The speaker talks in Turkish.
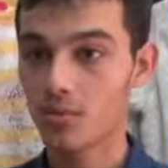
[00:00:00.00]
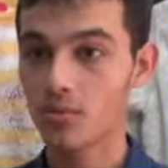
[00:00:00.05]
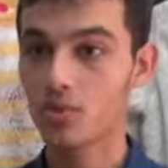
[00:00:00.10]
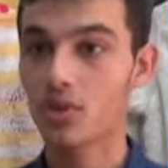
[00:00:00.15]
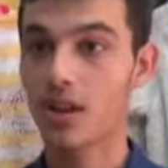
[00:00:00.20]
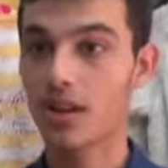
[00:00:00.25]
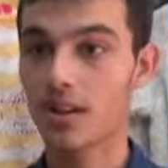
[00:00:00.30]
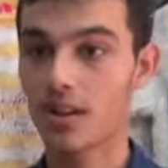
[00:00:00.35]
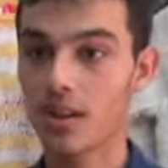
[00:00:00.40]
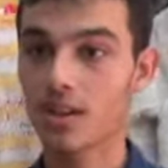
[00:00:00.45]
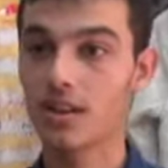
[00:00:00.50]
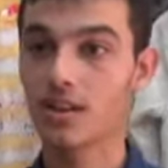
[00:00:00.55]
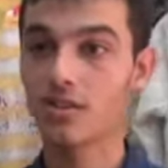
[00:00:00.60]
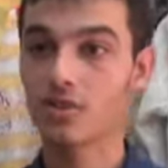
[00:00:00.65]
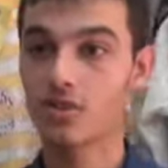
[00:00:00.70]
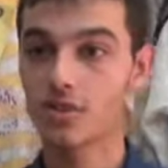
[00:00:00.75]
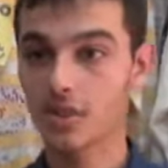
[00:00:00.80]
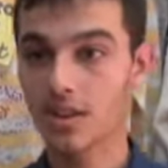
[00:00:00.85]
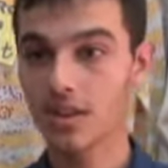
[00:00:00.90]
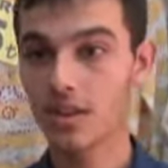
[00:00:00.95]

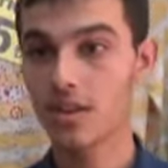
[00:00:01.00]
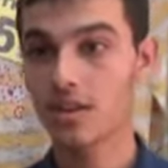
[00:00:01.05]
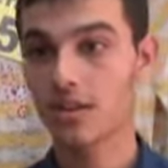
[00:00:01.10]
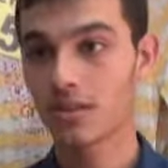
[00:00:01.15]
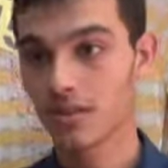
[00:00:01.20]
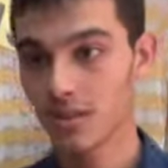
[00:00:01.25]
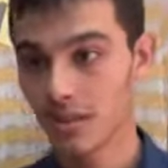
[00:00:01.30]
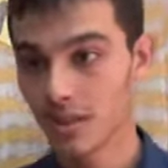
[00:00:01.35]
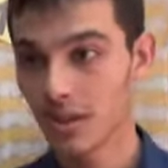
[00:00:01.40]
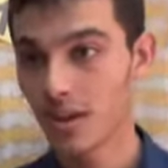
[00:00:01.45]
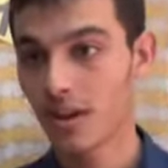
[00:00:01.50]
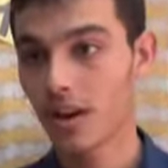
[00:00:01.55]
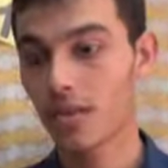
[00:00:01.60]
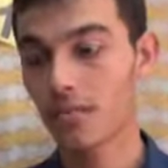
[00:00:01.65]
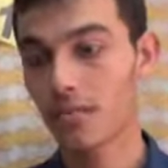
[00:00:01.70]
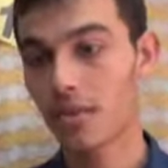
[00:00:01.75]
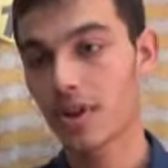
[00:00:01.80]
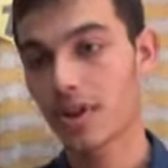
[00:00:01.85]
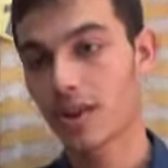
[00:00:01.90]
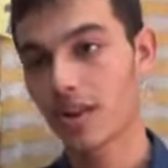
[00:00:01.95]
müdahaleleri olsa
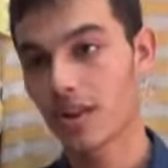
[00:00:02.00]
aman